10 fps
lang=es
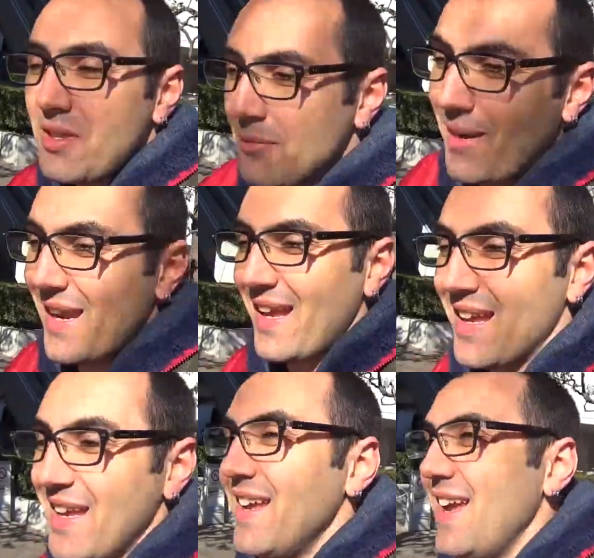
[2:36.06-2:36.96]
Vale,
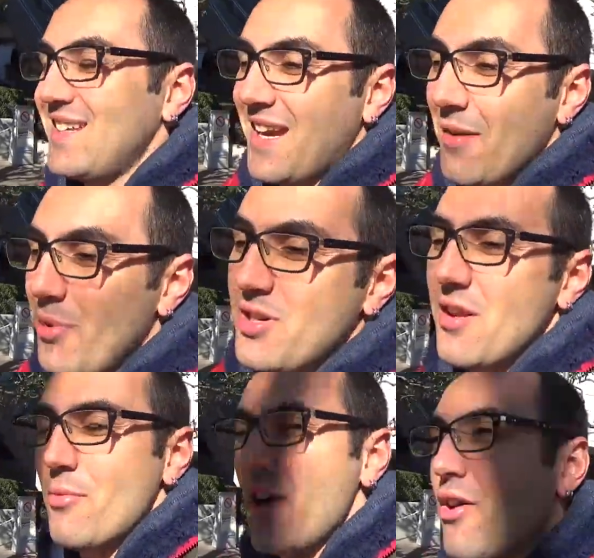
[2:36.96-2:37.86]
ese ejemplo es el
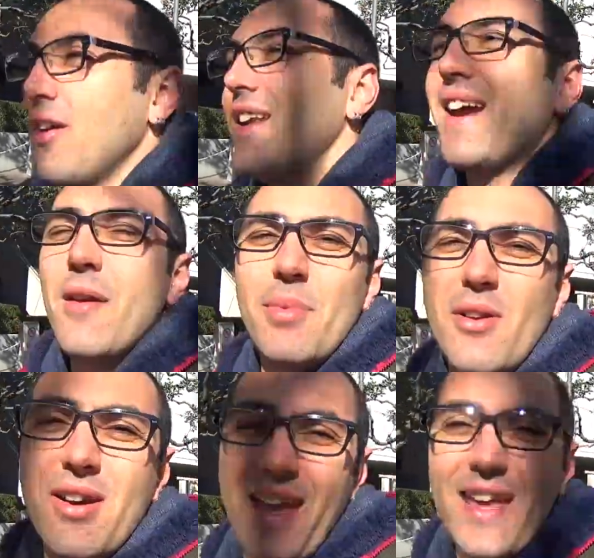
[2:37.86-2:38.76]
bueno, el
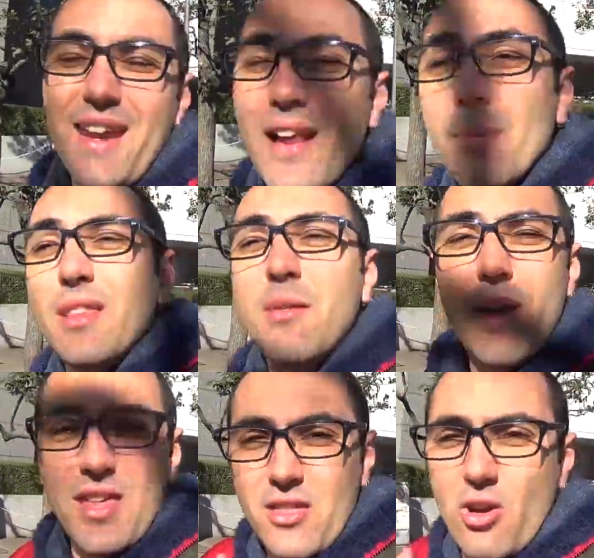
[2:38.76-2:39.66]
ejemplo que realmente me
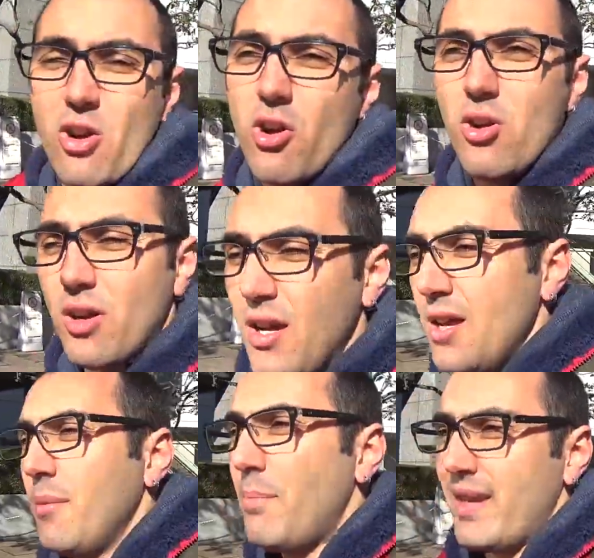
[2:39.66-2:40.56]
hizo
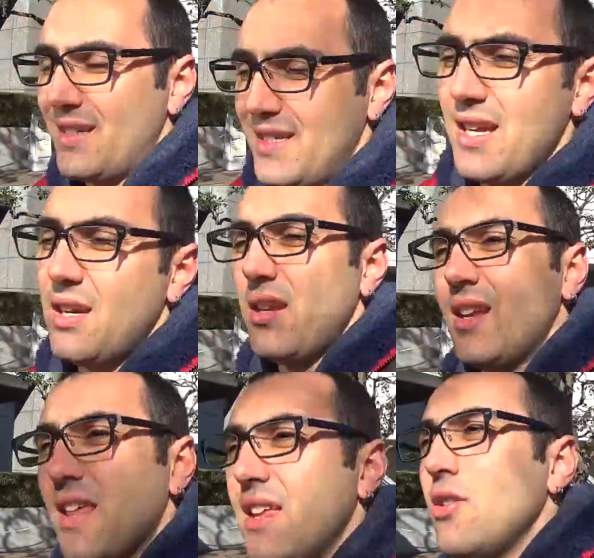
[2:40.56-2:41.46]
pensar en
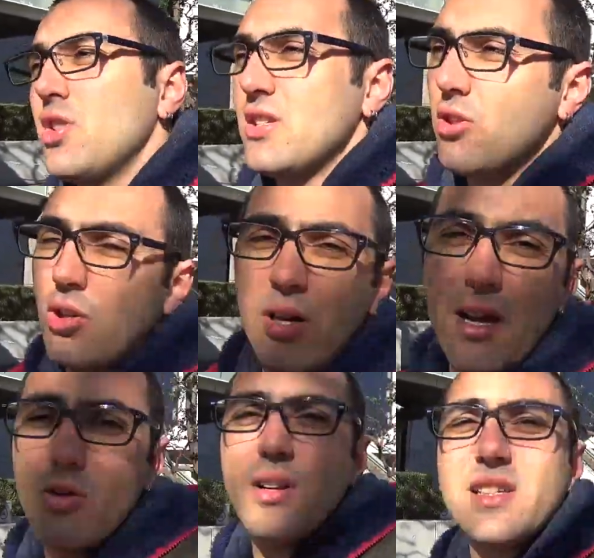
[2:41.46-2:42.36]
haceros esto.
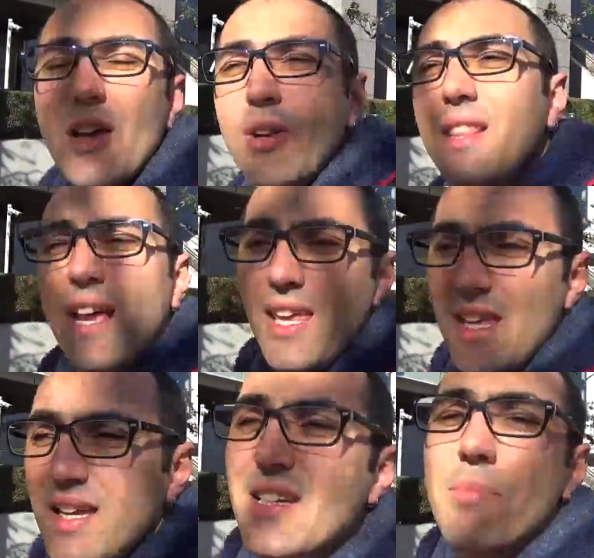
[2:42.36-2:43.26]
Hay un restaurante aquí
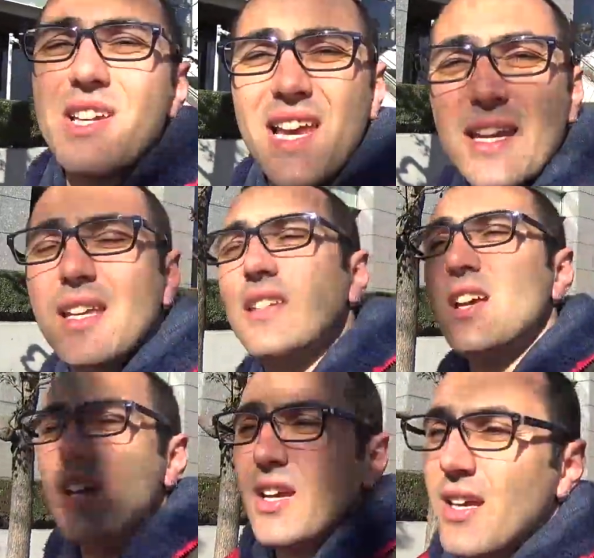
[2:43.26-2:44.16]
que se llama Sharky's
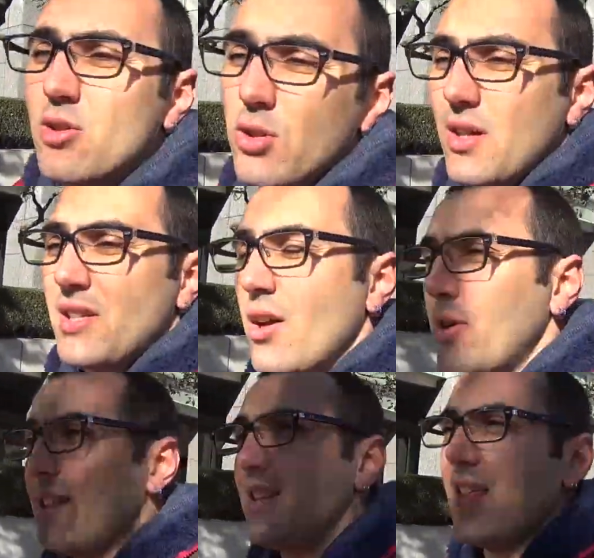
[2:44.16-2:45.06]
que es un
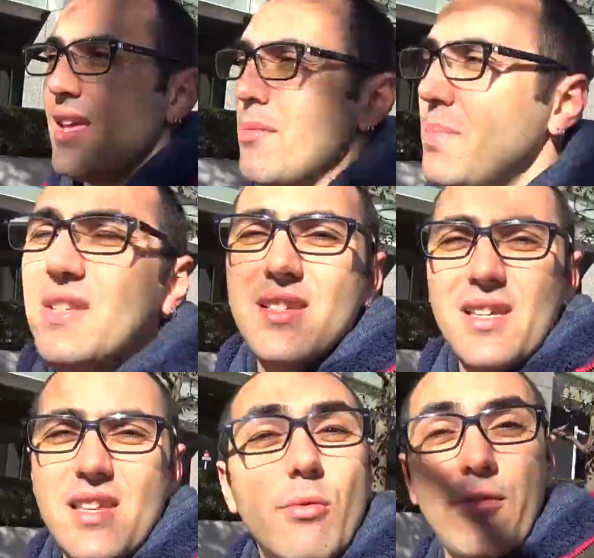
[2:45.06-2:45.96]
restaurante de pizzas,
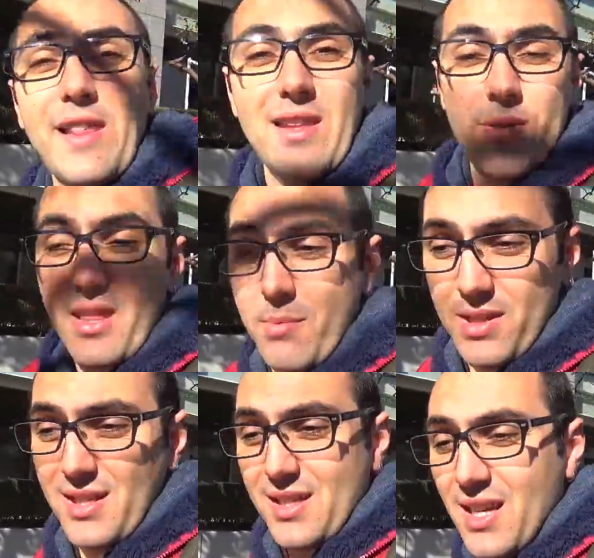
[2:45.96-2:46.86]
de buffet libre de
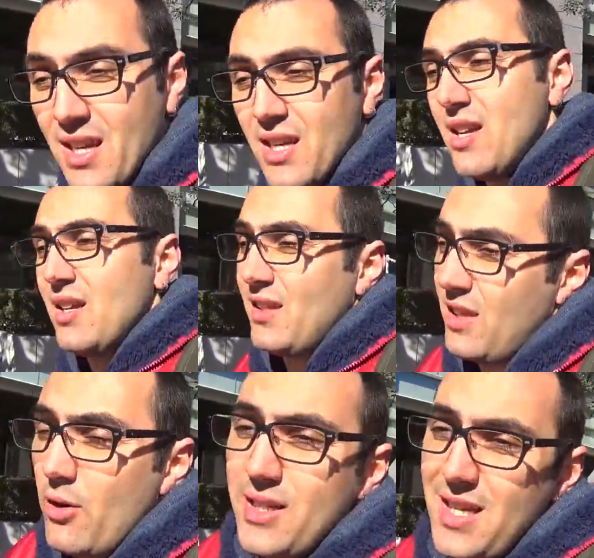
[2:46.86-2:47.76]
pizzas.
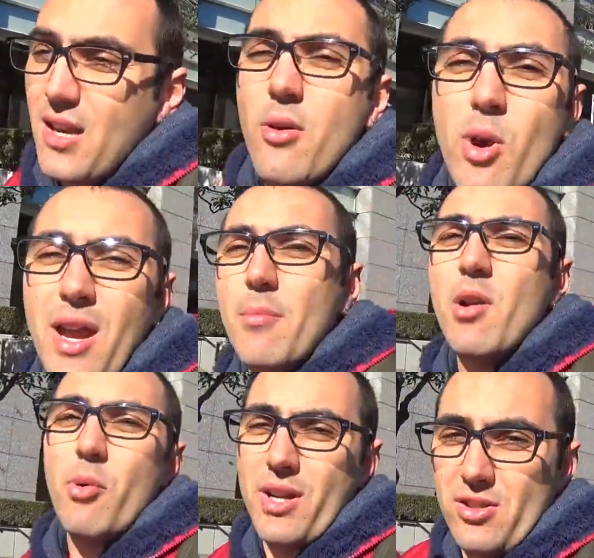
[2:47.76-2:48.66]
Digo ese como ejemplo
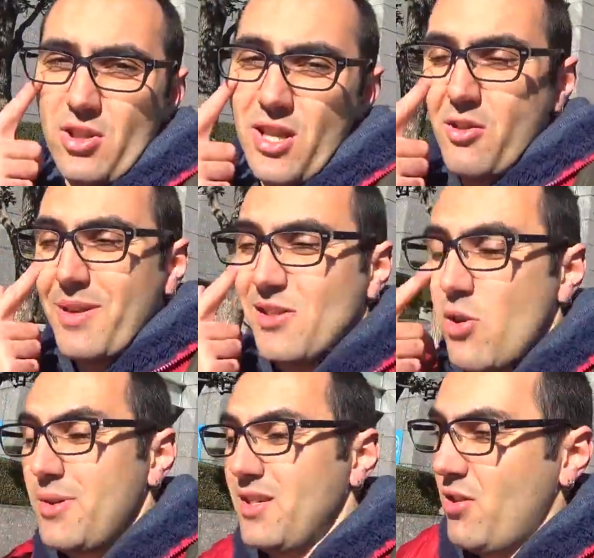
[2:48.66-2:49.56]
porque es donde yo más lo he
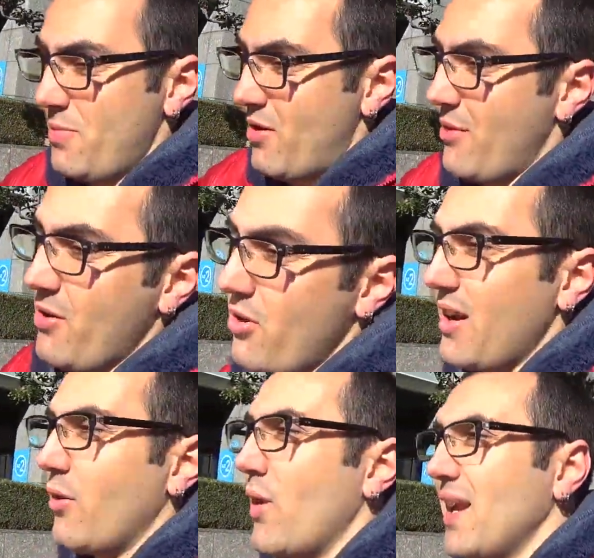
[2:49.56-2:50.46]
visto, pero bueno,
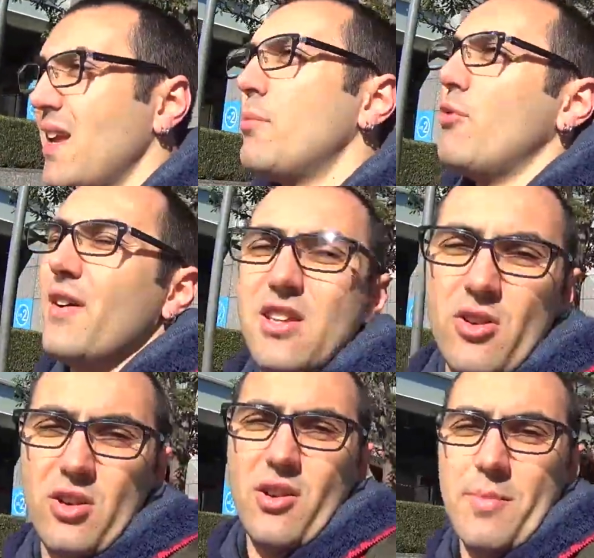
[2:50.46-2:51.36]
en cualquier buffet yo
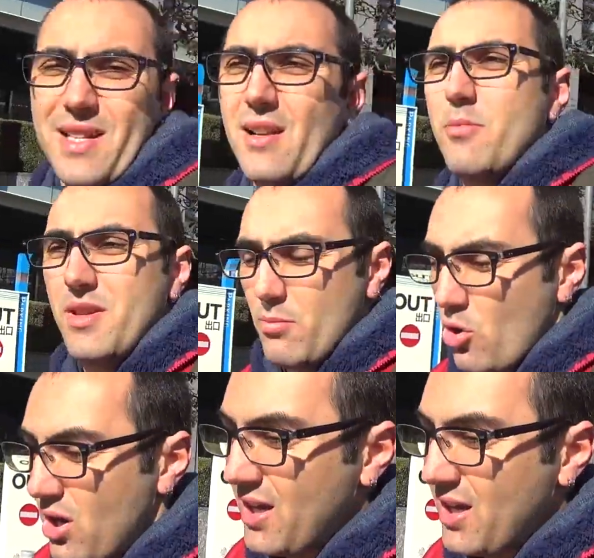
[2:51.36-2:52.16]
creo que pasa lo mismo.